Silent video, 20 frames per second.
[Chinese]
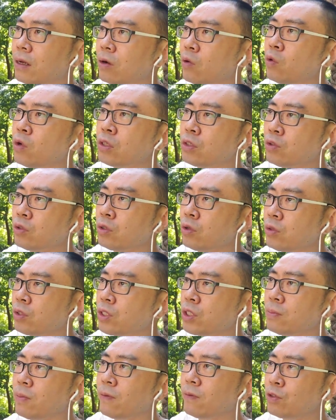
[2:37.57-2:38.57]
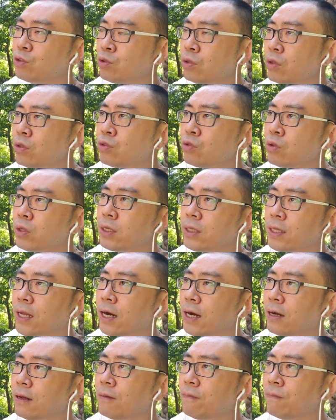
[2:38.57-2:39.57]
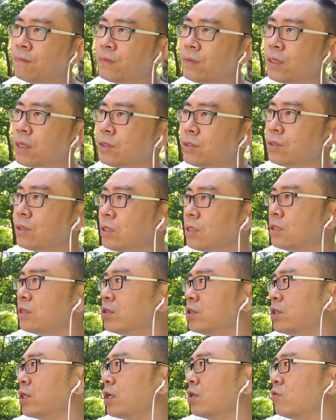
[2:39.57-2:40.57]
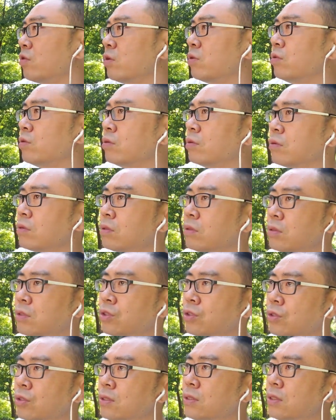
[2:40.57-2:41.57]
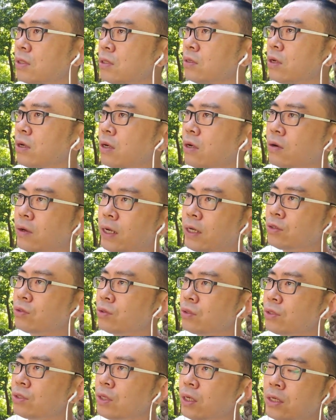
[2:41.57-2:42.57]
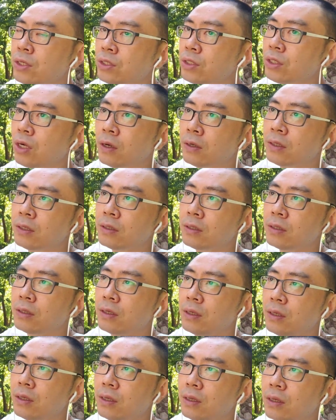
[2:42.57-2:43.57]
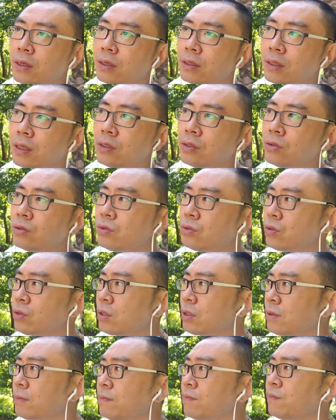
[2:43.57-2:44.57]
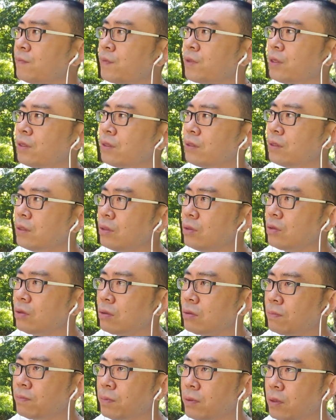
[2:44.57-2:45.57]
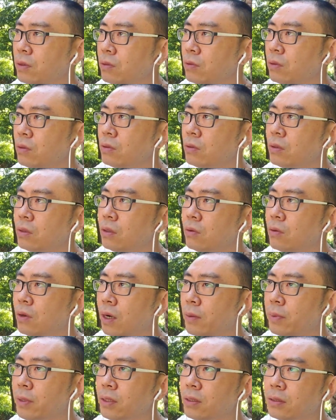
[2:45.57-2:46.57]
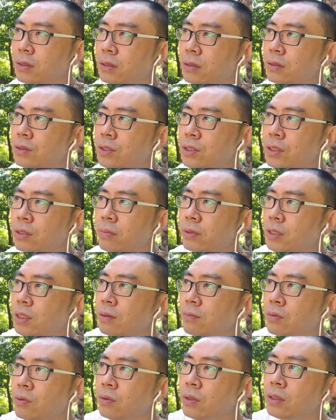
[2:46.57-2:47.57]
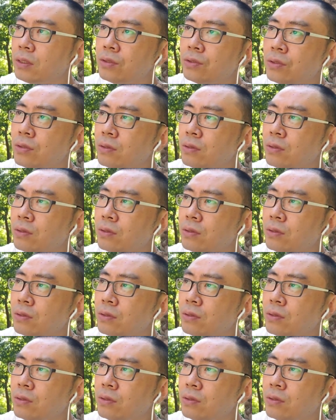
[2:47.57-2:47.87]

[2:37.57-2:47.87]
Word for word: 或者说有几百万，绝对数很大，但是你相对于十四亿人口来说是很少的。也就是说，你用拼多多、花呗的人基本上不会去，